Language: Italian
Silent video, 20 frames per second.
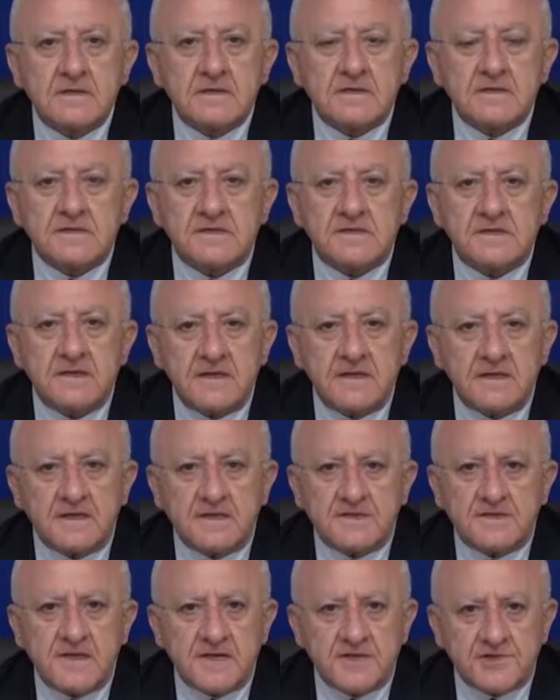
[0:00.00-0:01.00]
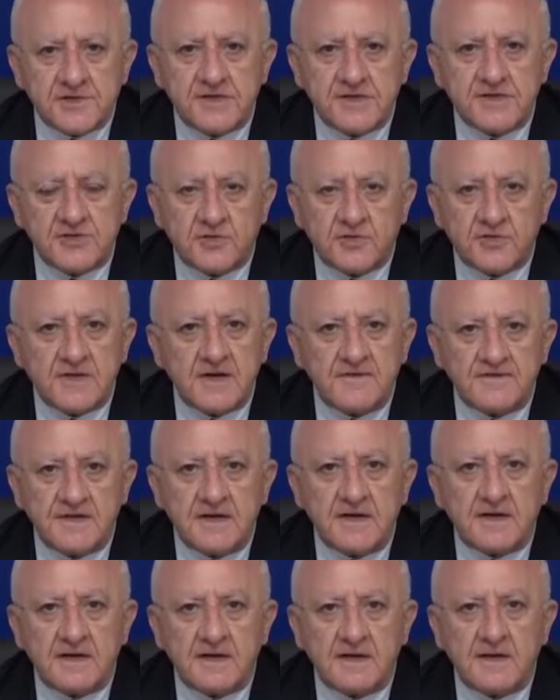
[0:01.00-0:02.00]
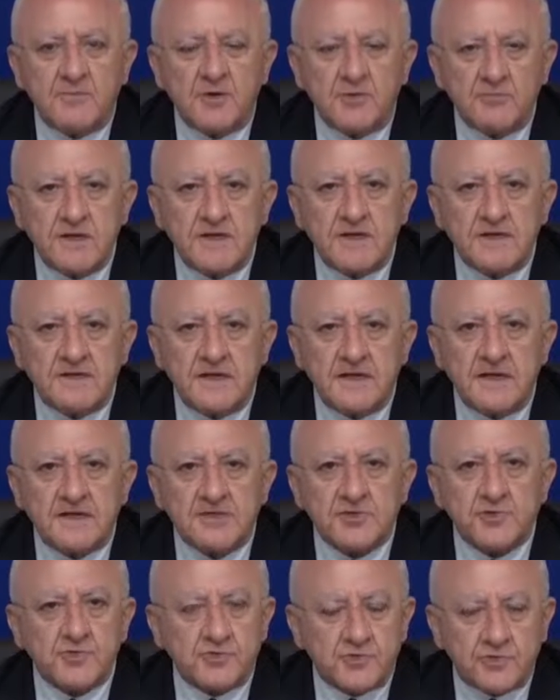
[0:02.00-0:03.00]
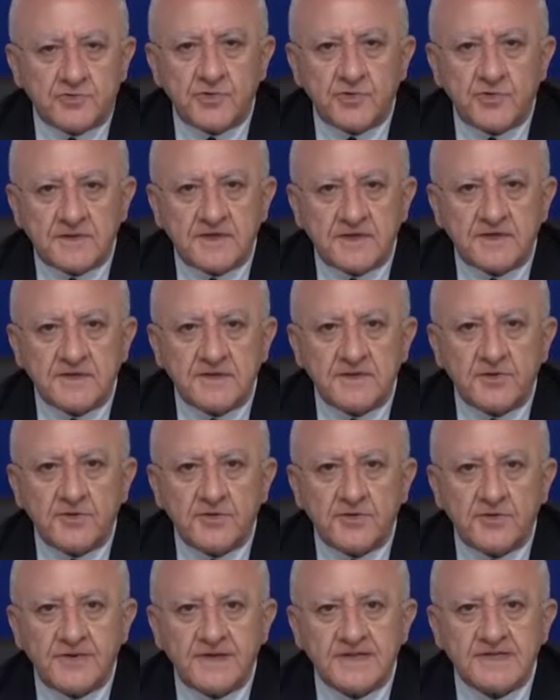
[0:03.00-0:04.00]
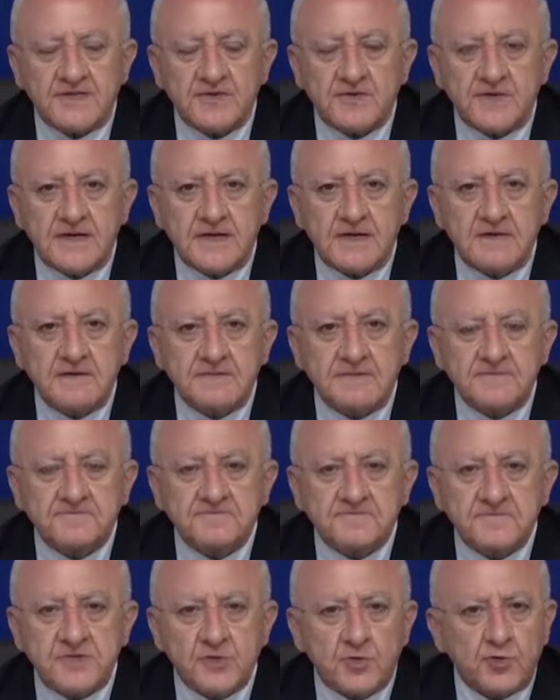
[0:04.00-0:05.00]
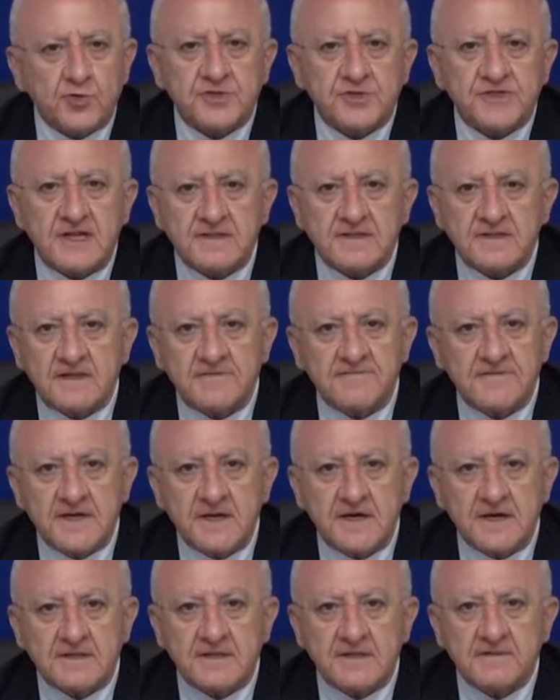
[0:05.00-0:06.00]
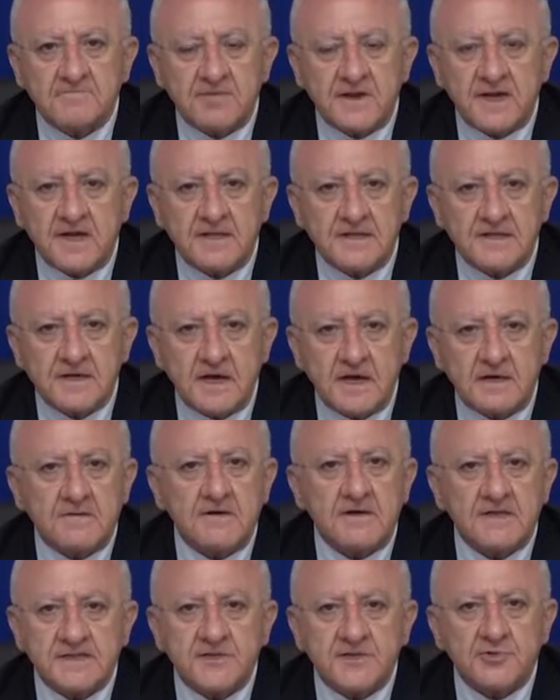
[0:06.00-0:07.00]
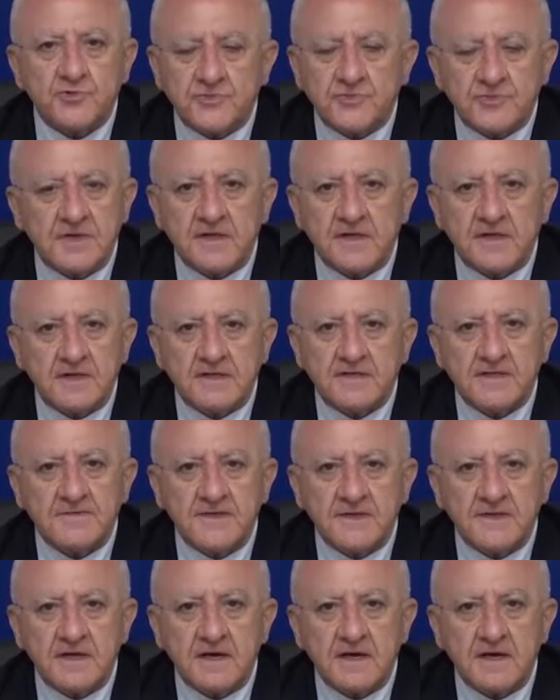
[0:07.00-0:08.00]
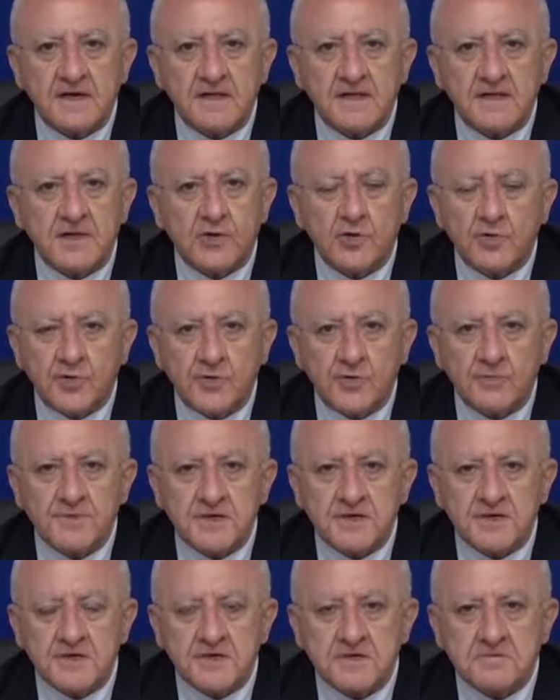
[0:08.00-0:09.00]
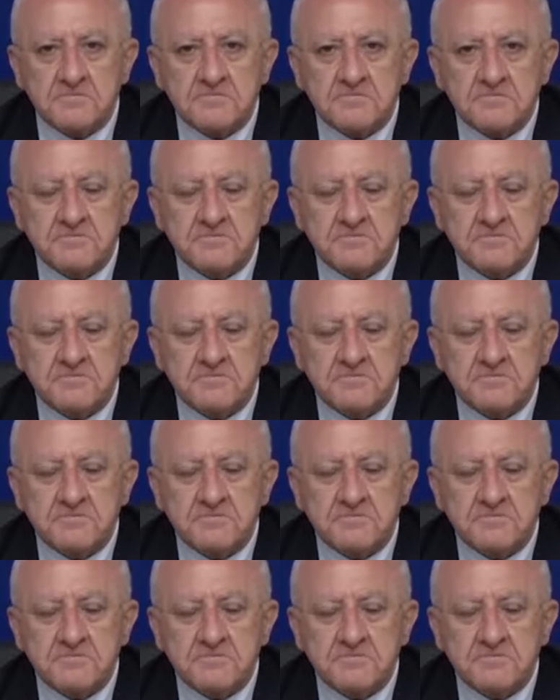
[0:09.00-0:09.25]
si è deciso di avviare la mobilità su tutto il territorio nazionale, sono state avviate in pratica quasi tutte le attività economiche,